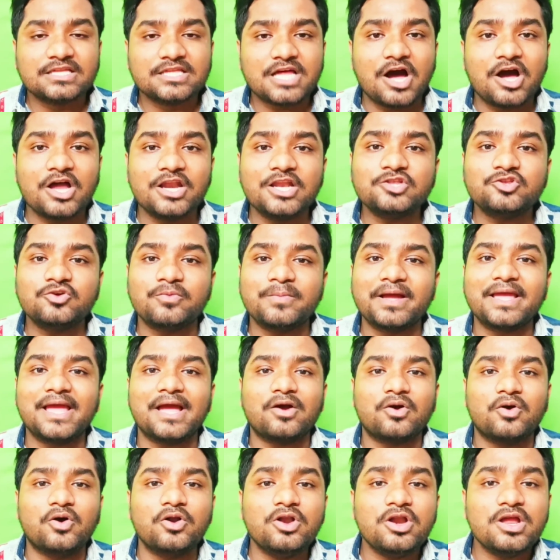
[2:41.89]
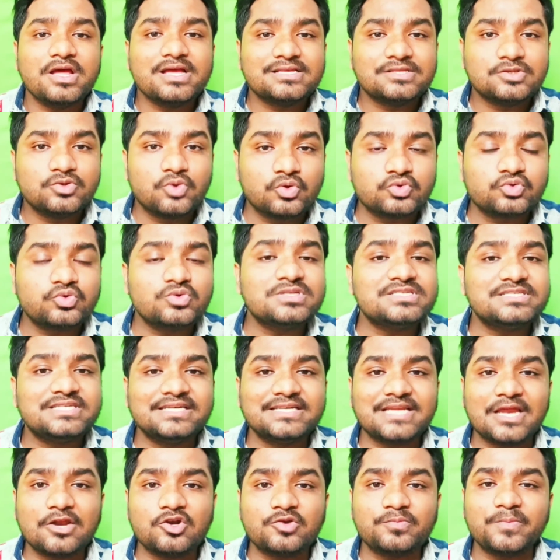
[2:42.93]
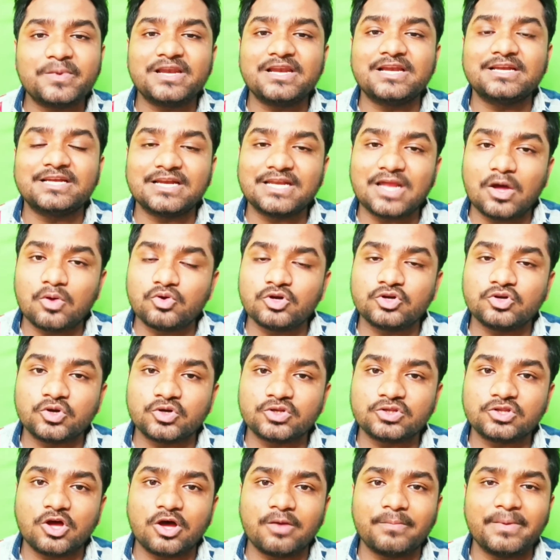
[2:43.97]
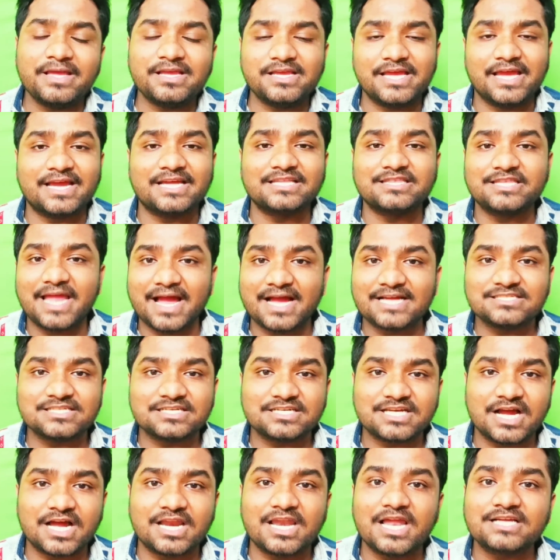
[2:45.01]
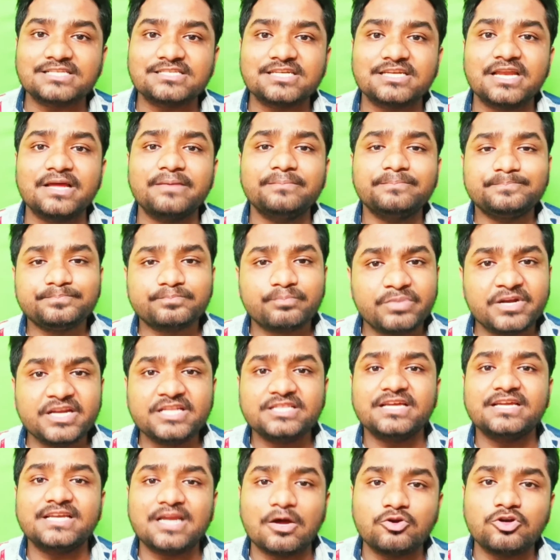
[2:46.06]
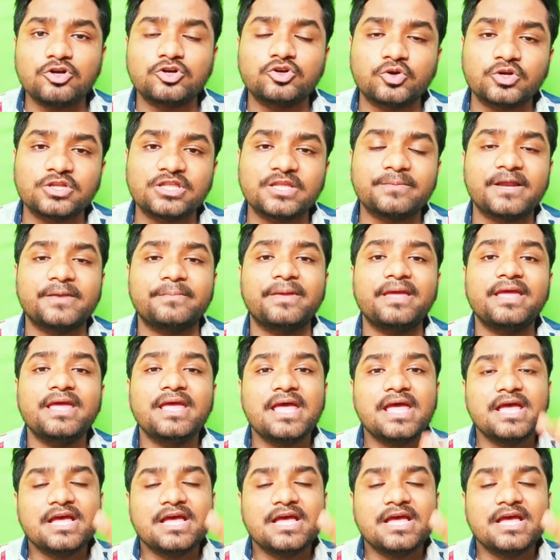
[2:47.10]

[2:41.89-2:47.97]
তাহলে তোমাকে এখন নতুন সিট অ্যালটমেন্ট লেটার ডাউনলোড করতে হবে এক্ষেত্রে এক হাজার টাকা লাগছে না ফ্রিতে ডাউনলোড করতে পারবে